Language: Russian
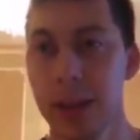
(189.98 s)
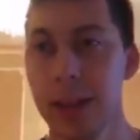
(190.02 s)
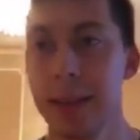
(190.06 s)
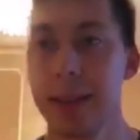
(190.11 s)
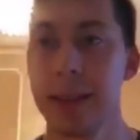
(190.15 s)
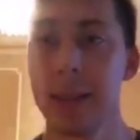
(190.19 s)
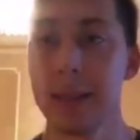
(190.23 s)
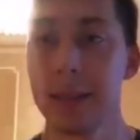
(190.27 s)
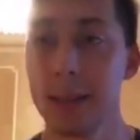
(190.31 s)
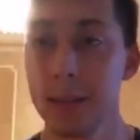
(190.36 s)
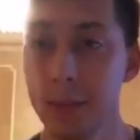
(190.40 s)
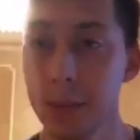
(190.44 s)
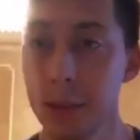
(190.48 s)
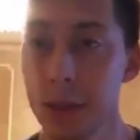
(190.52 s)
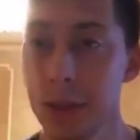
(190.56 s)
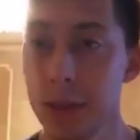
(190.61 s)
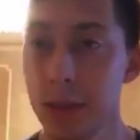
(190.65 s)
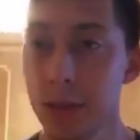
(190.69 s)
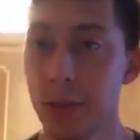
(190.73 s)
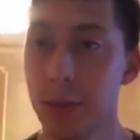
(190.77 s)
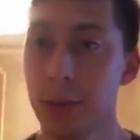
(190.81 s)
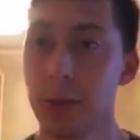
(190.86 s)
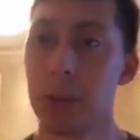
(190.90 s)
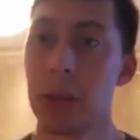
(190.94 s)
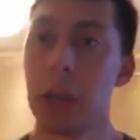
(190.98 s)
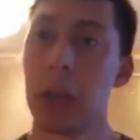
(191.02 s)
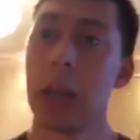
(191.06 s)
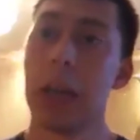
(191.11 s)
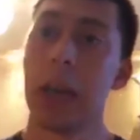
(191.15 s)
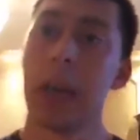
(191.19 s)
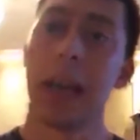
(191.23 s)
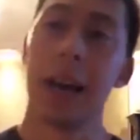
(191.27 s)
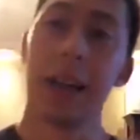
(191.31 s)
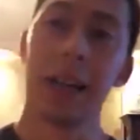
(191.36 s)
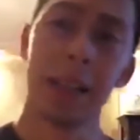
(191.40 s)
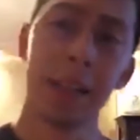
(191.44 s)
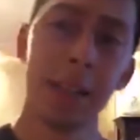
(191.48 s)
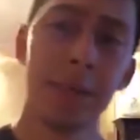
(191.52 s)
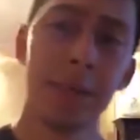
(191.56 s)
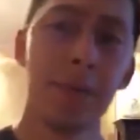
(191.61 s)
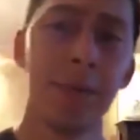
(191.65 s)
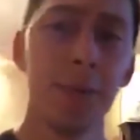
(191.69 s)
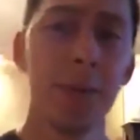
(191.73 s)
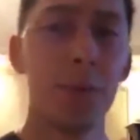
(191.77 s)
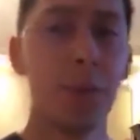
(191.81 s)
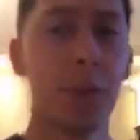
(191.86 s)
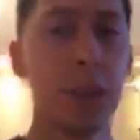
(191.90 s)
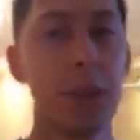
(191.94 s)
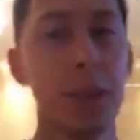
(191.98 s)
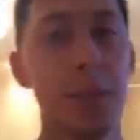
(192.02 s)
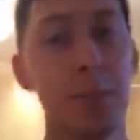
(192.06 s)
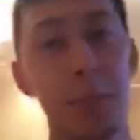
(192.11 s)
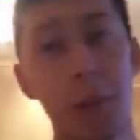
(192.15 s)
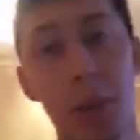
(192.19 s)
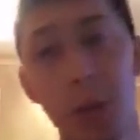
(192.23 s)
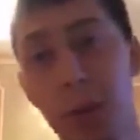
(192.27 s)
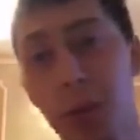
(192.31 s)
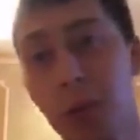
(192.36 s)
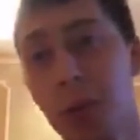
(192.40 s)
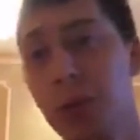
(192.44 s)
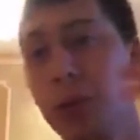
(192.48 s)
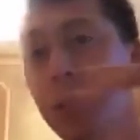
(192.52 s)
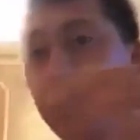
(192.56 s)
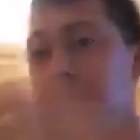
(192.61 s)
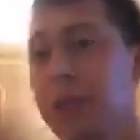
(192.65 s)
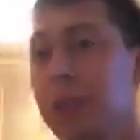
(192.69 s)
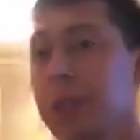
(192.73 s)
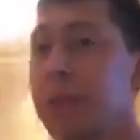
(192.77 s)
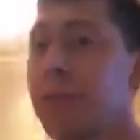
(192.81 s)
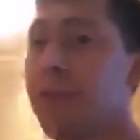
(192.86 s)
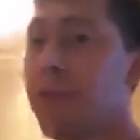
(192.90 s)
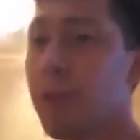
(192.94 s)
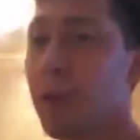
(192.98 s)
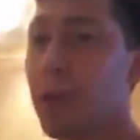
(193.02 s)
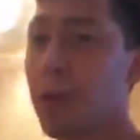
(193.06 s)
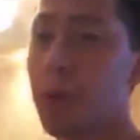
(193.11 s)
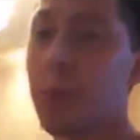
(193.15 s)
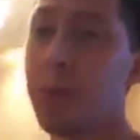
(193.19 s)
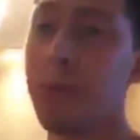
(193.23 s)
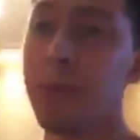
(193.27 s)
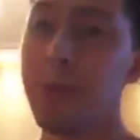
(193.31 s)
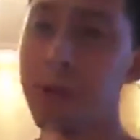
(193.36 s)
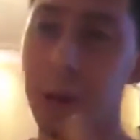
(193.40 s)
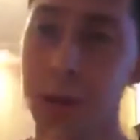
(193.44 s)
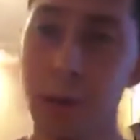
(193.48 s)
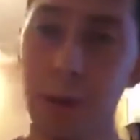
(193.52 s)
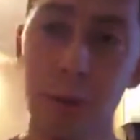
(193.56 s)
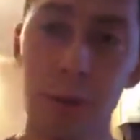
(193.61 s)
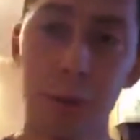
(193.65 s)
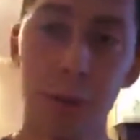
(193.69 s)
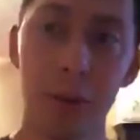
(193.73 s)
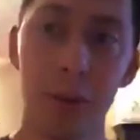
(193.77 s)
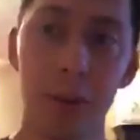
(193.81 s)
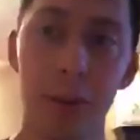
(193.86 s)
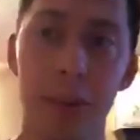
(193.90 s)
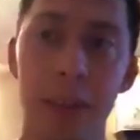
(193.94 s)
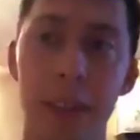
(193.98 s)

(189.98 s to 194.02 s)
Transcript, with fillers: какие-то события. То есть один футболист переходит из одного клуба в другой,